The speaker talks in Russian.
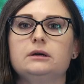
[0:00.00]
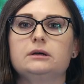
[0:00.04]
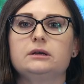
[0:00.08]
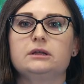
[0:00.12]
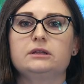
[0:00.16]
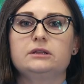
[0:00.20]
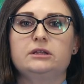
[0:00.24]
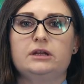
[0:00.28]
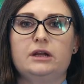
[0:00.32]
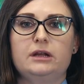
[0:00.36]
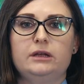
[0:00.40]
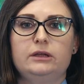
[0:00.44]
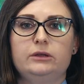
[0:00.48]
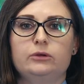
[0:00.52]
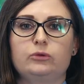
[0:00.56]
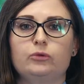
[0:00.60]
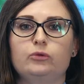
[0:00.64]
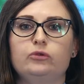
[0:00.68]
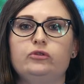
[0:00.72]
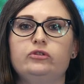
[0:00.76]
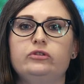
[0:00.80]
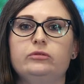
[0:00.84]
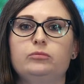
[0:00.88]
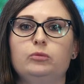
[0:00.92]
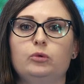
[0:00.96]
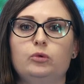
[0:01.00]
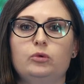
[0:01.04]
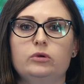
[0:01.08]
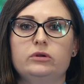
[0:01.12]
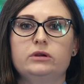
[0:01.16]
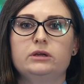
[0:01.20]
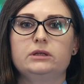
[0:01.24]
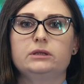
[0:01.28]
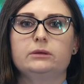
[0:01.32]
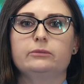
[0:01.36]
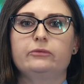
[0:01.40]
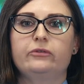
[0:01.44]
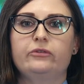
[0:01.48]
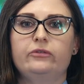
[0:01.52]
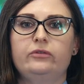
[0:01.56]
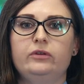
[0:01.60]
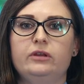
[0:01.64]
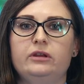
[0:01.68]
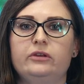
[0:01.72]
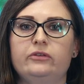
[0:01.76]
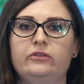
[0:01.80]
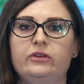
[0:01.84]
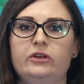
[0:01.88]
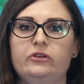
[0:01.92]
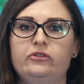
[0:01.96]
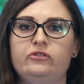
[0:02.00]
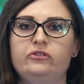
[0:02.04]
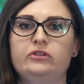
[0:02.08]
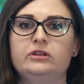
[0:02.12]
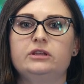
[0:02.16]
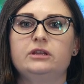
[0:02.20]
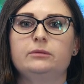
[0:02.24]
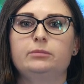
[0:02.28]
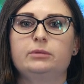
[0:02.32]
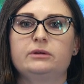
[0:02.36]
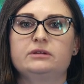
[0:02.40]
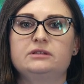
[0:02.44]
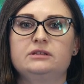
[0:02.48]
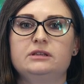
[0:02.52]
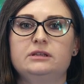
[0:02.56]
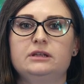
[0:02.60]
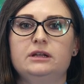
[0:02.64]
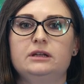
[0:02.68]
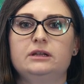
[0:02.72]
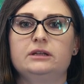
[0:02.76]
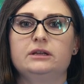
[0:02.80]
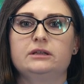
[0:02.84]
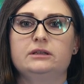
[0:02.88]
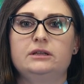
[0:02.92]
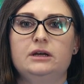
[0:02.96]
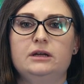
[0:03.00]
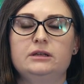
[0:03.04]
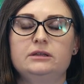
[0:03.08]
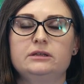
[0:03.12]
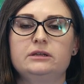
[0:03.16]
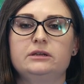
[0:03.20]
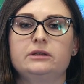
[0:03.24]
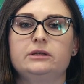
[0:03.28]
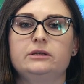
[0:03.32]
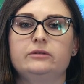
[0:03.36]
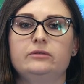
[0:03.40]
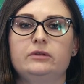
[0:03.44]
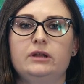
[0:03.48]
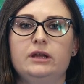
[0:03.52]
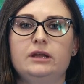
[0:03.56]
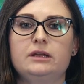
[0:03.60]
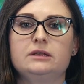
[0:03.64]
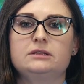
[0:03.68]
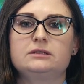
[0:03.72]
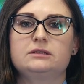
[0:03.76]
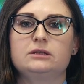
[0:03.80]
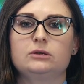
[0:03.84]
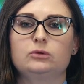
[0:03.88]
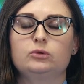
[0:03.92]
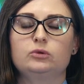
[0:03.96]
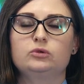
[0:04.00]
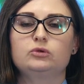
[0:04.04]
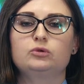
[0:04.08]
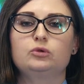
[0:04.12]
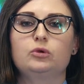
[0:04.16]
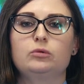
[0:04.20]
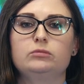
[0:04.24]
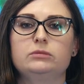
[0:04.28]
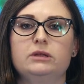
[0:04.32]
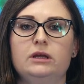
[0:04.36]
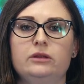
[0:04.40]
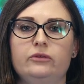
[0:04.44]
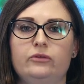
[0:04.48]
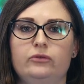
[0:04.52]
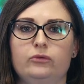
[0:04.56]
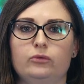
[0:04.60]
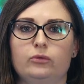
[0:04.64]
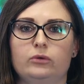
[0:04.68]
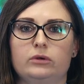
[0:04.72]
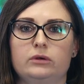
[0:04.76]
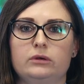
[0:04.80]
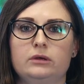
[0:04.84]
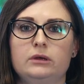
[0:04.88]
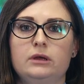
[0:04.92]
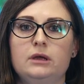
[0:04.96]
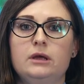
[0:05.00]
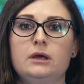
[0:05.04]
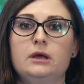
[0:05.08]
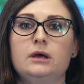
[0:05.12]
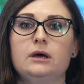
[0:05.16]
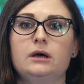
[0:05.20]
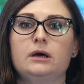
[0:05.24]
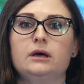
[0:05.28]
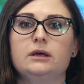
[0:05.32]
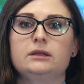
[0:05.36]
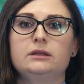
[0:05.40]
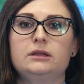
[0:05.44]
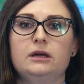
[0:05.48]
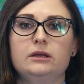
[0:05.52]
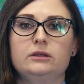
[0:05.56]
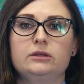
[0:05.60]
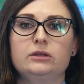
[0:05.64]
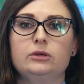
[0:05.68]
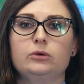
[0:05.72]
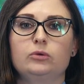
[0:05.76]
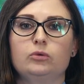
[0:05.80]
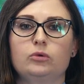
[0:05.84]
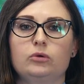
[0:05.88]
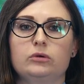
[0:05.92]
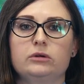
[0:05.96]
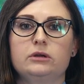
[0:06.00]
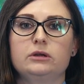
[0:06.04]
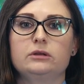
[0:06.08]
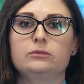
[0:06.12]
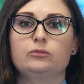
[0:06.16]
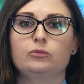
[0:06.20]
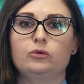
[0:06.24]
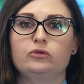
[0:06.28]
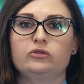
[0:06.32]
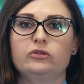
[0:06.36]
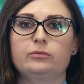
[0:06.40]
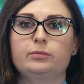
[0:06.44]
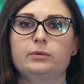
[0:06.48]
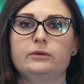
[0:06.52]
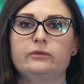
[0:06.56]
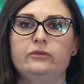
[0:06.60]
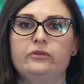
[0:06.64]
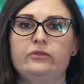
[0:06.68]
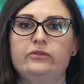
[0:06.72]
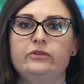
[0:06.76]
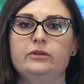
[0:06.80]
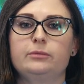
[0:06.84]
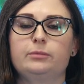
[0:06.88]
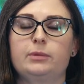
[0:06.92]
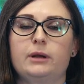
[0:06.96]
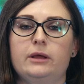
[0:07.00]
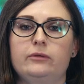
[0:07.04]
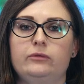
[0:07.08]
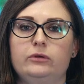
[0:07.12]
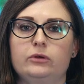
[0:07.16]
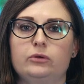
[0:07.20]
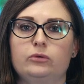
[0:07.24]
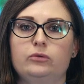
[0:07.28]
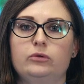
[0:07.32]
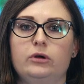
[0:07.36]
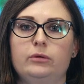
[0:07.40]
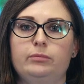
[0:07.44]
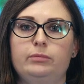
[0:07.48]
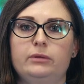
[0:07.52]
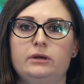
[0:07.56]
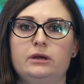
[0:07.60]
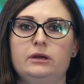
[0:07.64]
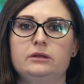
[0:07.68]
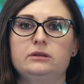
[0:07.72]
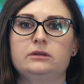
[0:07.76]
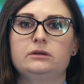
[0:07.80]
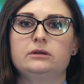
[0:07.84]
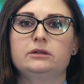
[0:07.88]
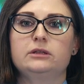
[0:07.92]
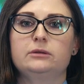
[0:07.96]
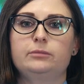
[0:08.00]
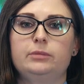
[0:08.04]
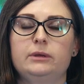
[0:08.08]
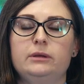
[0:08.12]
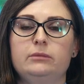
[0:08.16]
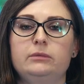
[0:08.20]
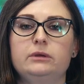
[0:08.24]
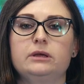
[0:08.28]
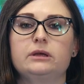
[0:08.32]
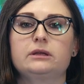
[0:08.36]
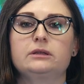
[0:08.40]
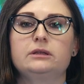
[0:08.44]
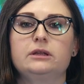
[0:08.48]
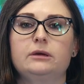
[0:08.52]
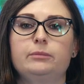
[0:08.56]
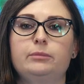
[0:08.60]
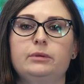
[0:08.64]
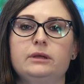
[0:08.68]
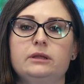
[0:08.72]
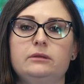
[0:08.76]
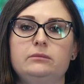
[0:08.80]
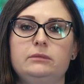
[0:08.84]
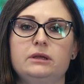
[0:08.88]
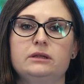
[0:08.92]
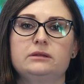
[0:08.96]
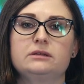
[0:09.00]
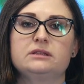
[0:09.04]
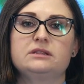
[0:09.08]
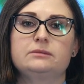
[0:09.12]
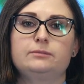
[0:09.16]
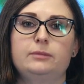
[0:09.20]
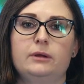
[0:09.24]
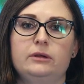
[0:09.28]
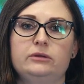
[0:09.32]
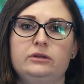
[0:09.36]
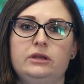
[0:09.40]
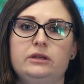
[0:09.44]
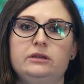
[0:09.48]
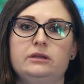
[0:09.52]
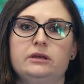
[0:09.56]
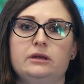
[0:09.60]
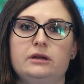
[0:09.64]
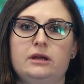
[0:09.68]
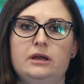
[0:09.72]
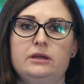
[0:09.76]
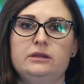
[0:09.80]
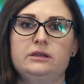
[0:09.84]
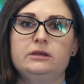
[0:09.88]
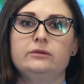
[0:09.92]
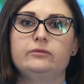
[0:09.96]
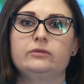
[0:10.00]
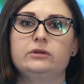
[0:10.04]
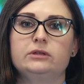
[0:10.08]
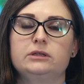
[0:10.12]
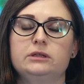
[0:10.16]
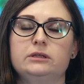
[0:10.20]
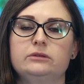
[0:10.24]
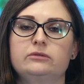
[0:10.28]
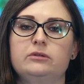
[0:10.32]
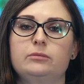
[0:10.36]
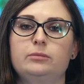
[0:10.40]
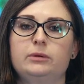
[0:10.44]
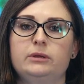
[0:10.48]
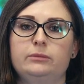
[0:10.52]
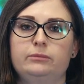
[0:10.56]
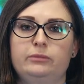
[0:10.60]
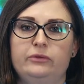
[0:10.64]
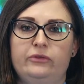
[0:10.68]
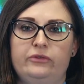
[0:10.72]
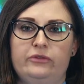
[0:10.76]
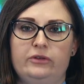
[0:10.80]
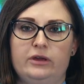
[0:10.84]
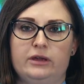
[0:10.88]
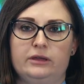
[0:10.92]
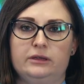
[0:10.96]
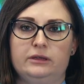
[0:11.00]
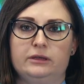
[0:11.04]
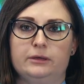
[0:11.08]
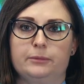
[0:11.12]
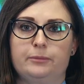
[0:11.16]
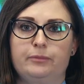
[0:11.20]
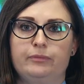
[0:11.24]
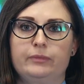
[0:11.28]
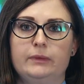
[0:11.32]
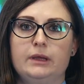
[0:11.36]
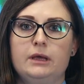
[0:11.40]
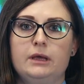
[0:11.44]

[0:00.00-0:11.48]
Контролирующим органом в сфере защиты персональных данных является Роскомнадзор. А, данный орган может провести проверку оператора, например, на предмет исполнения ранее выданного предписания.